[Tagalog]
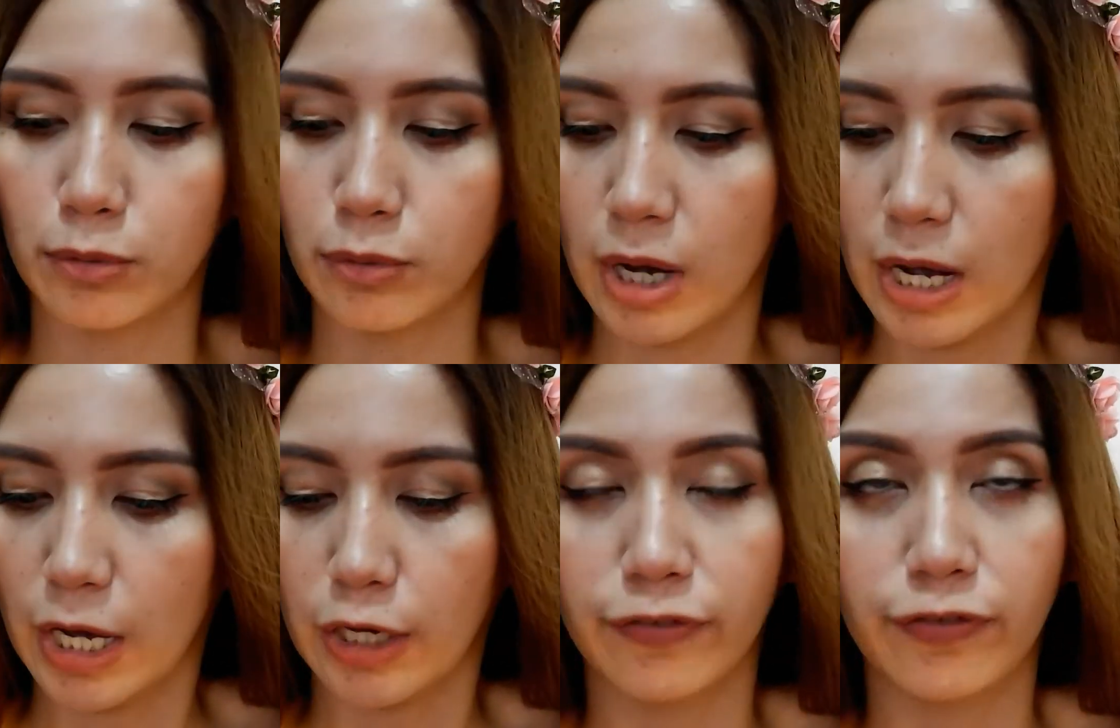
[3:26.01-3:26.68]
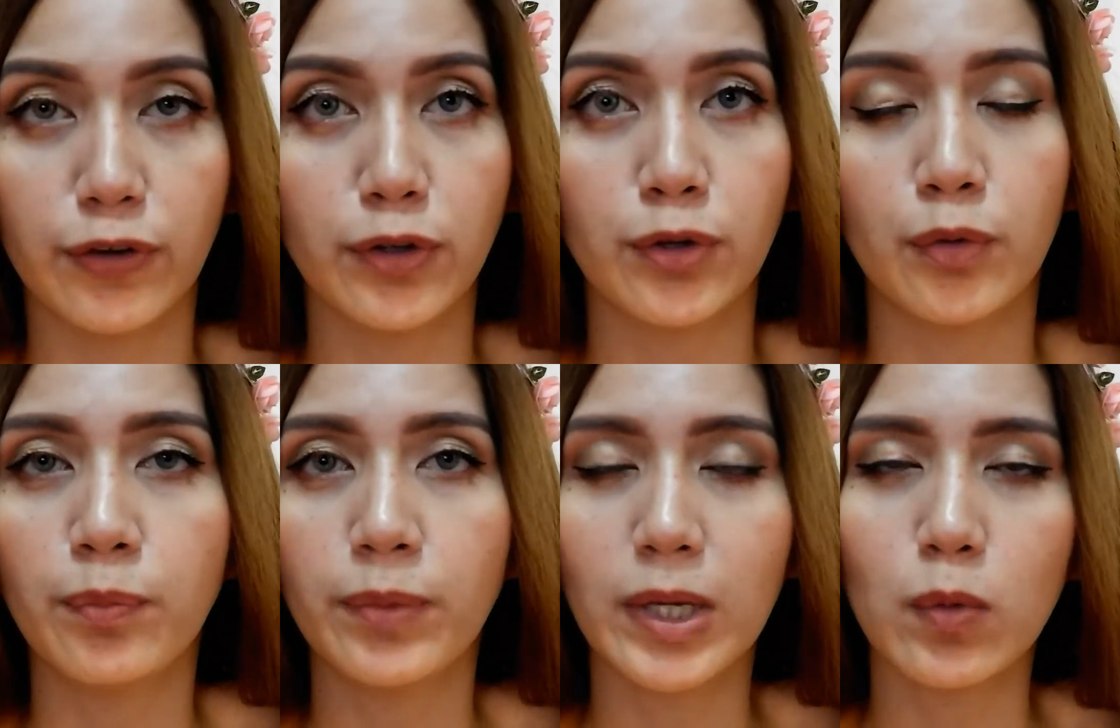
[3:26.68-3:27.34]
So, if you
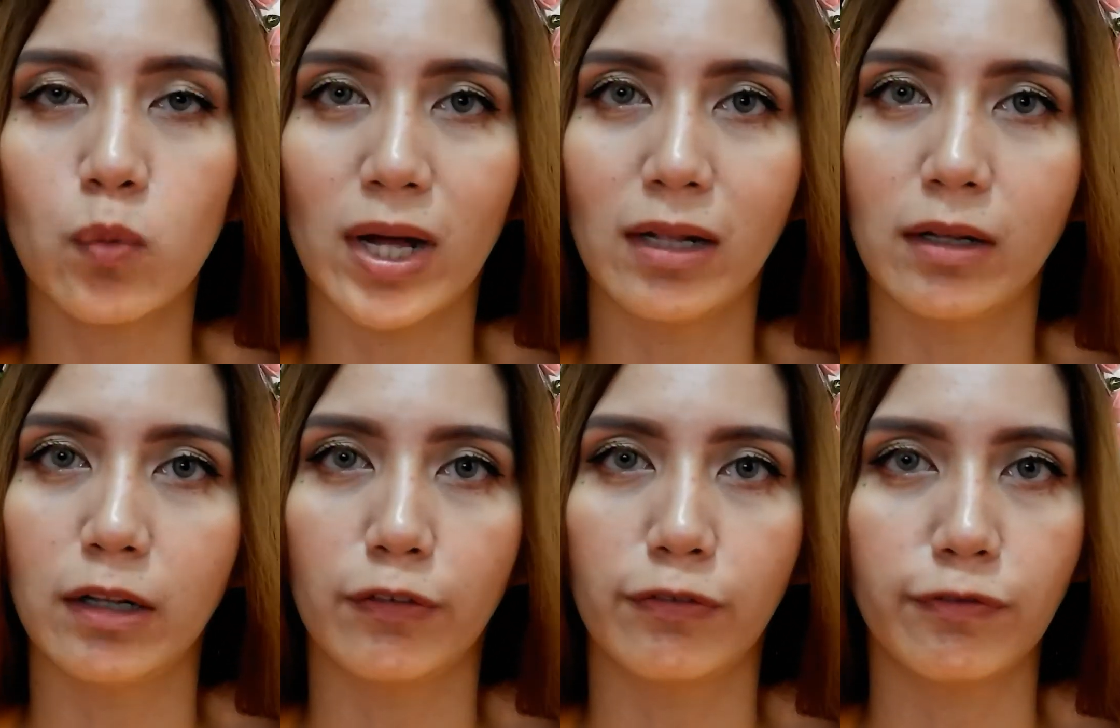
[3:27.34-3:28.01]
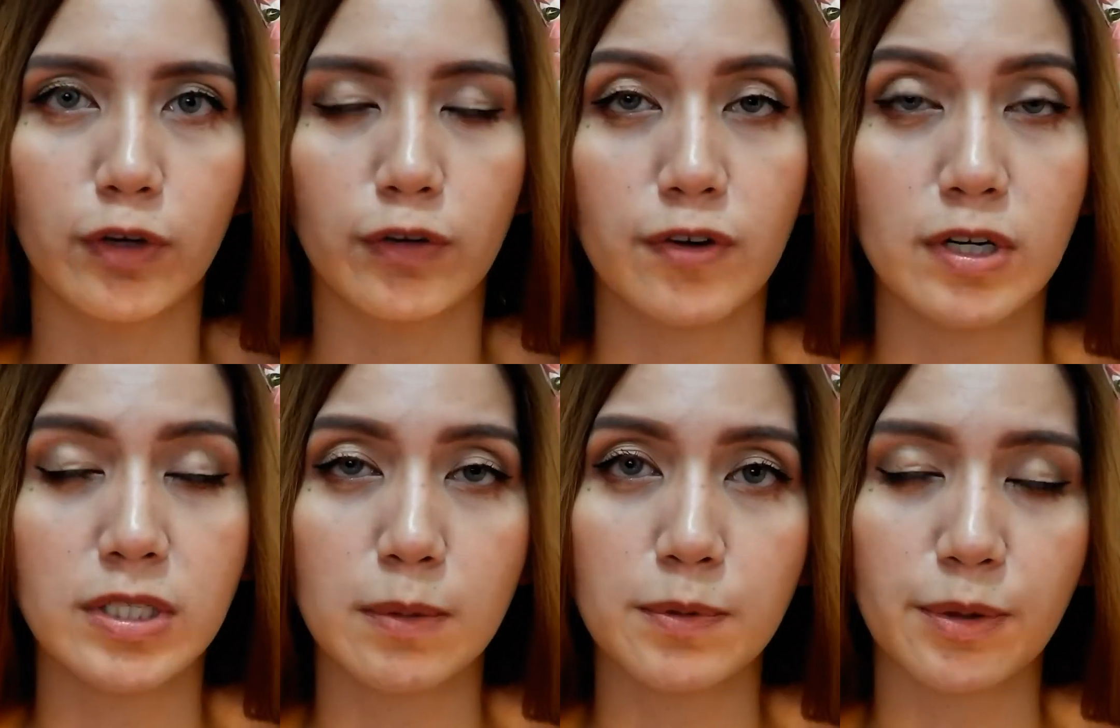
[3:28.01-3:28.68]
know me well, of, if
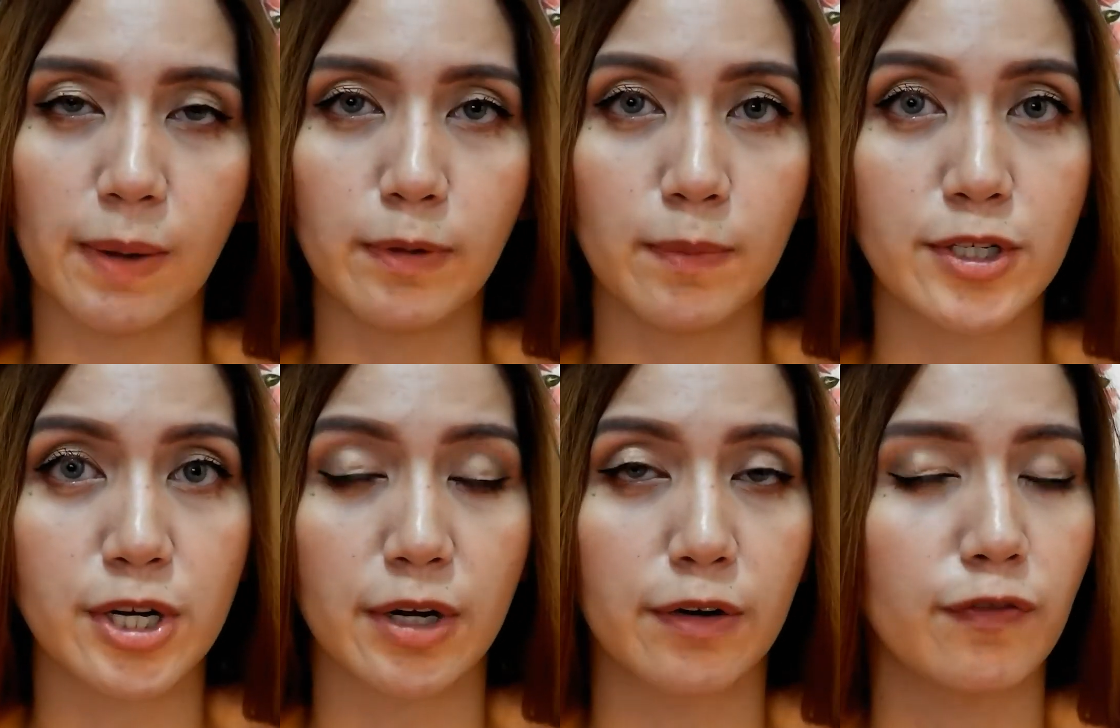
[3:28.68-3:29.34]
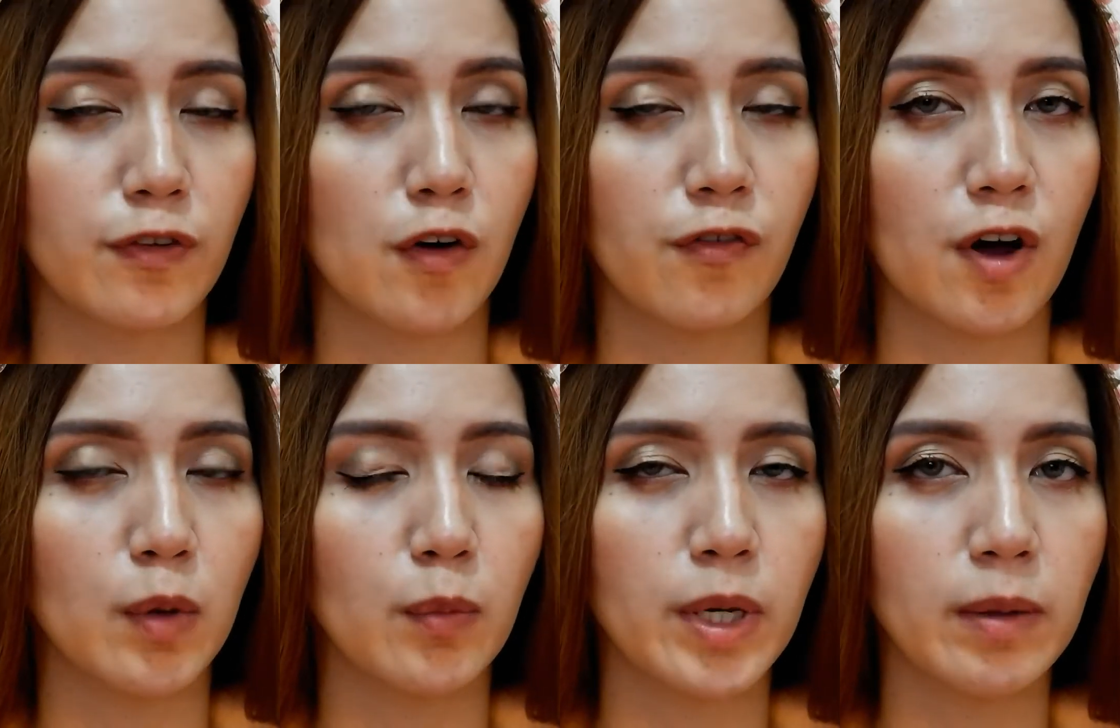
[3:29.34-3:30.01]
you're subscribed to my channel, if you're
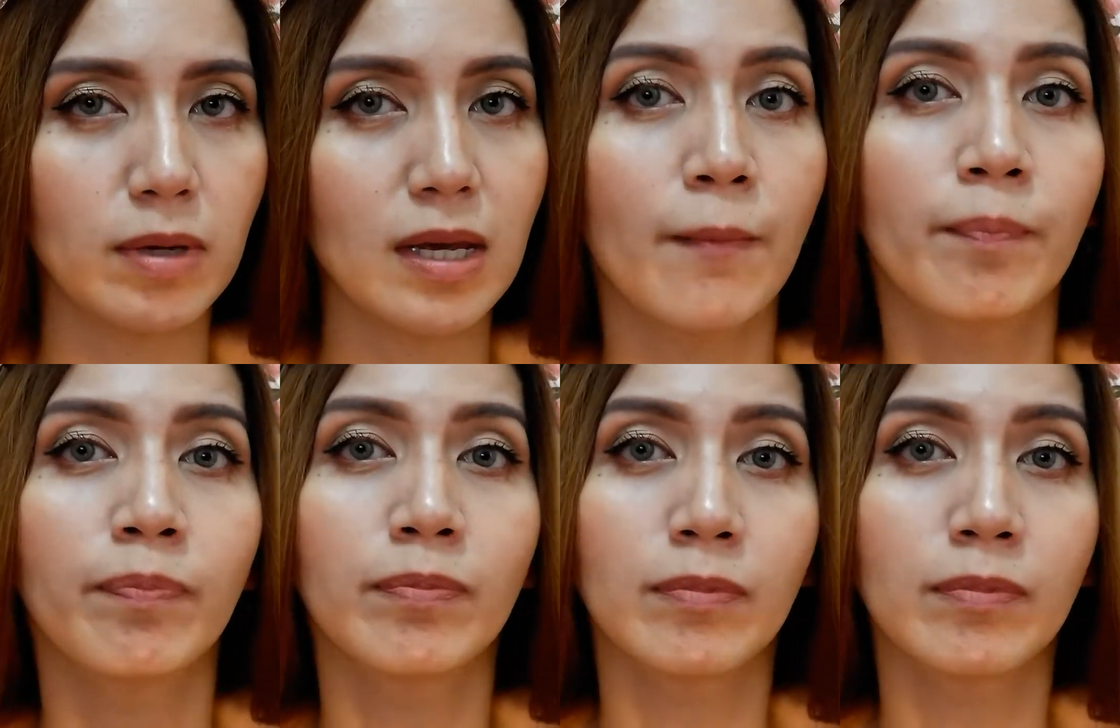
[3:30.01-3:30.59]
following me,